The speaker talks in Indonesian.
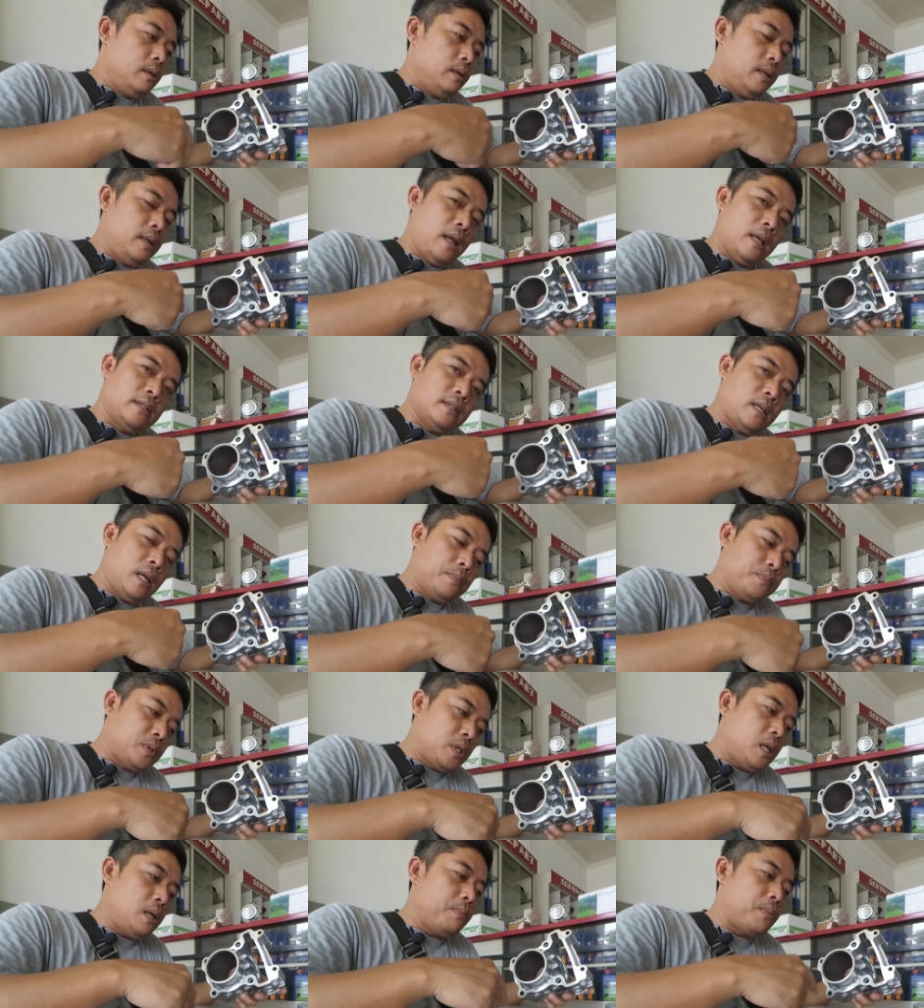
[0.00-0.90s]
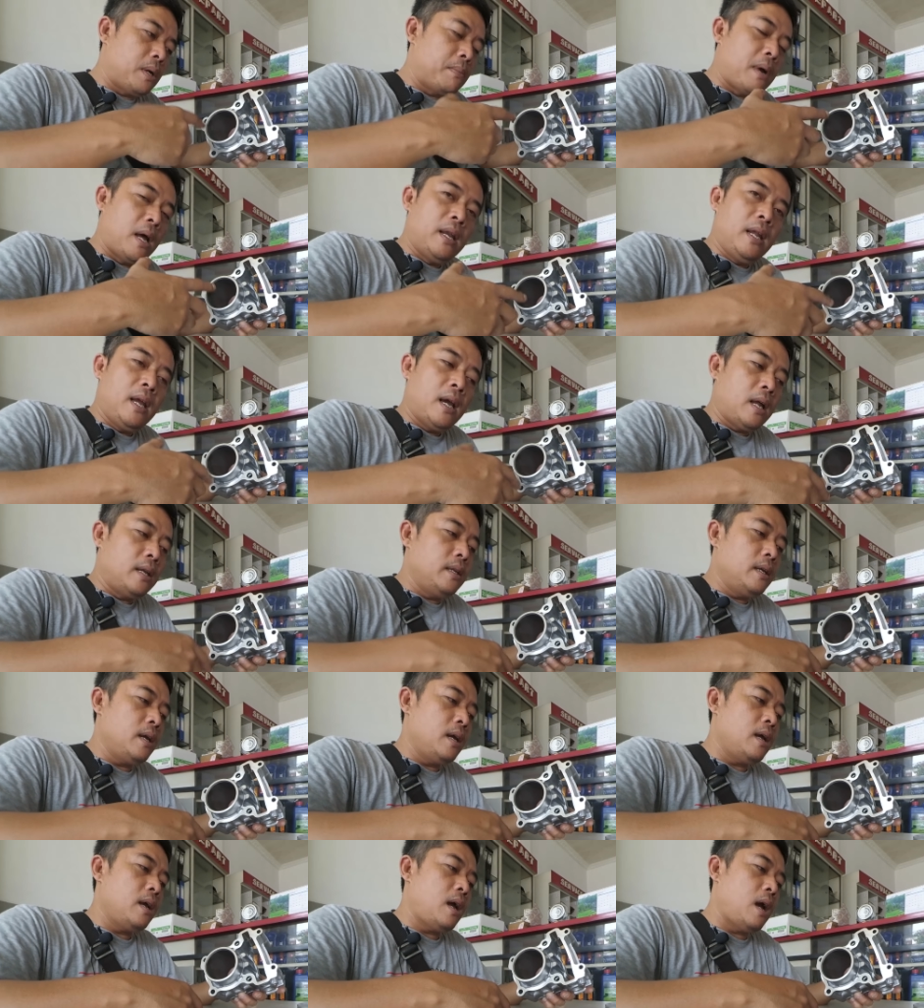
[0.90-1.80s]
di deskripsi
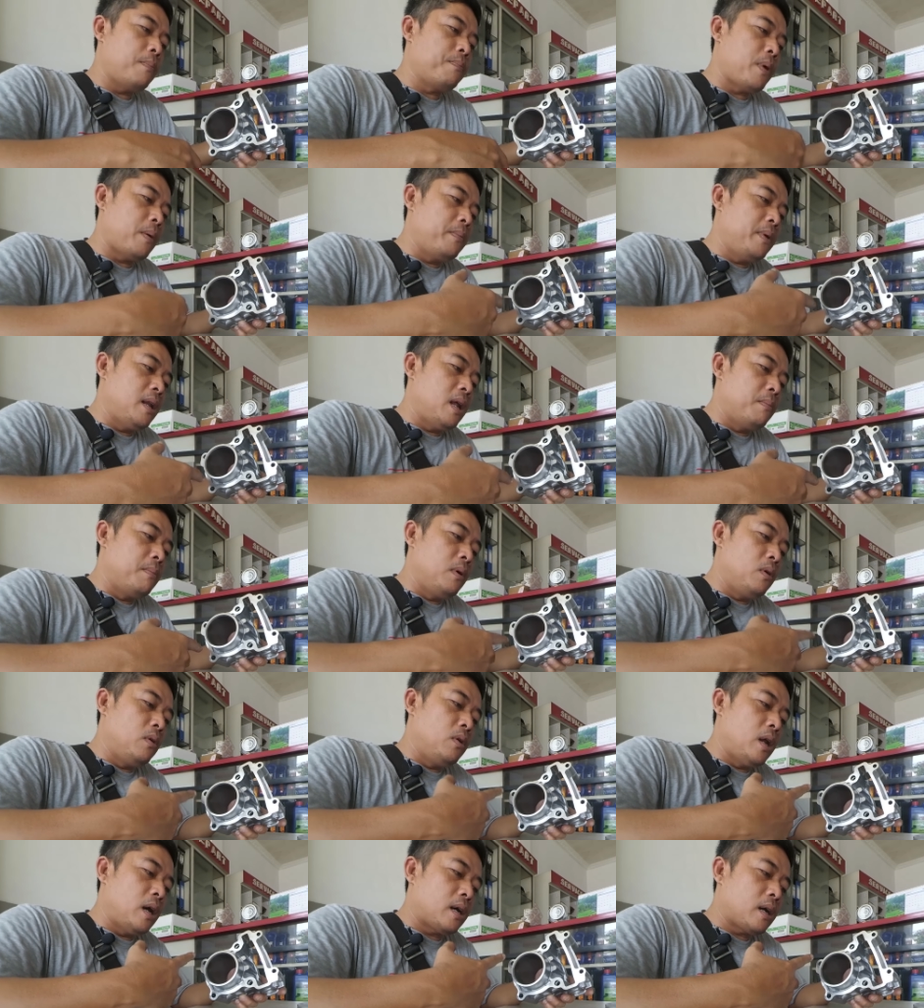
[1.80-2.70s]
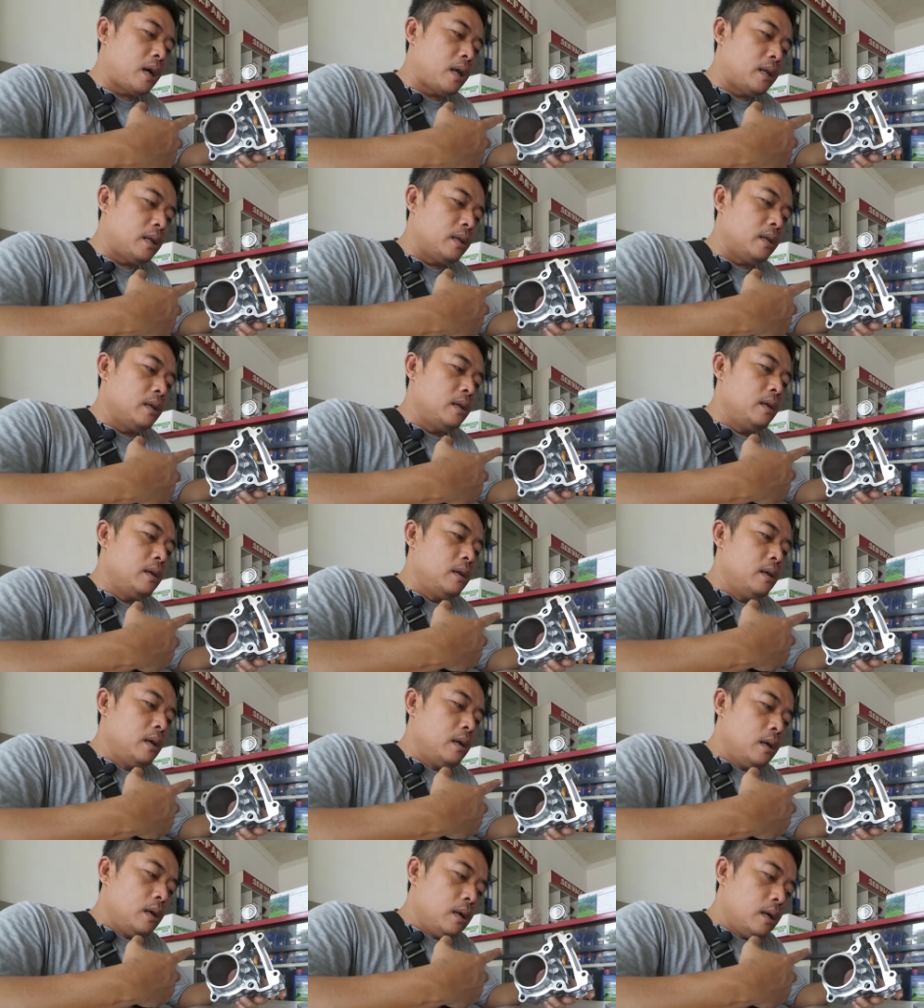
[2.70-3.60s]
perbandingannya apabila menggunakan
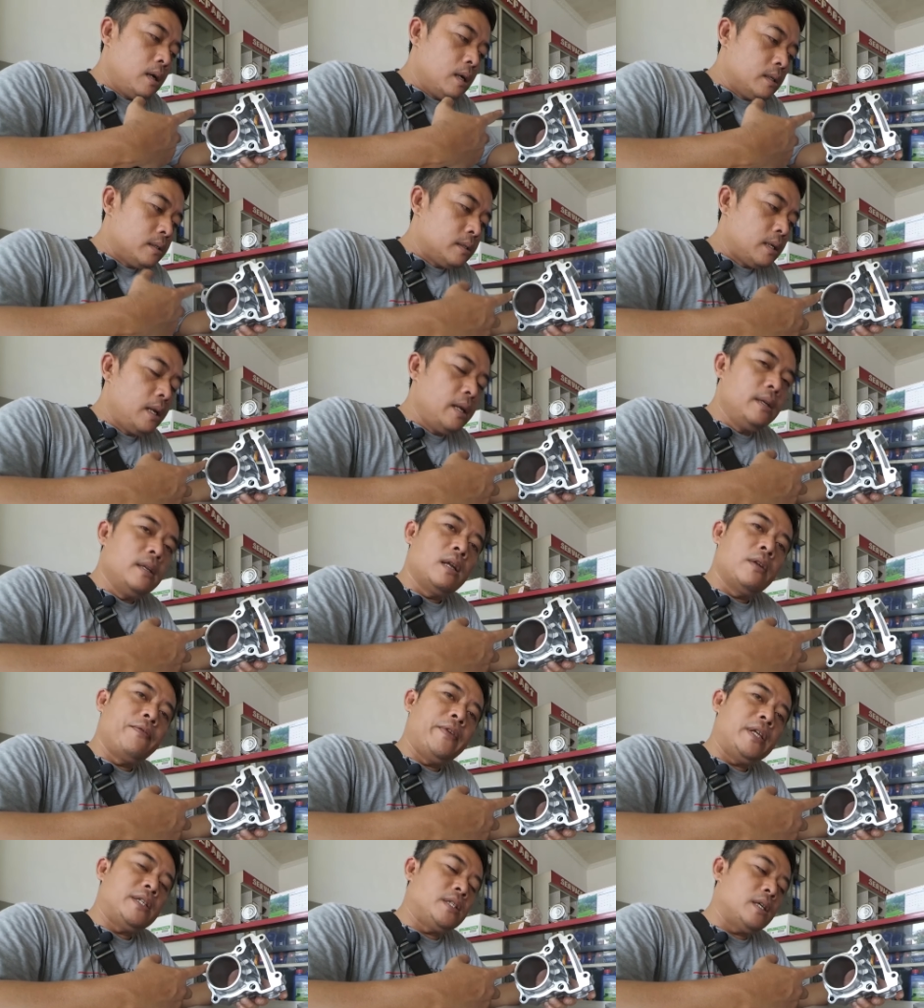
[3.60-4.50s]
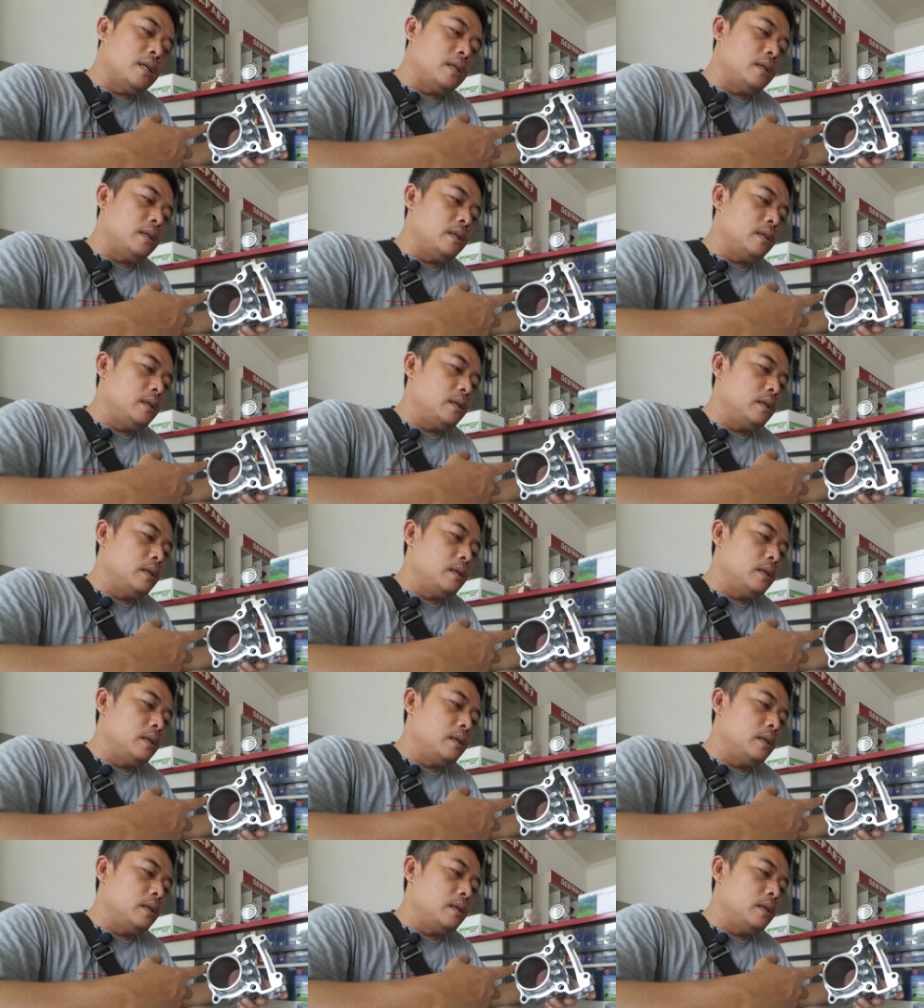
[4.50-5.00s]
uh, fiction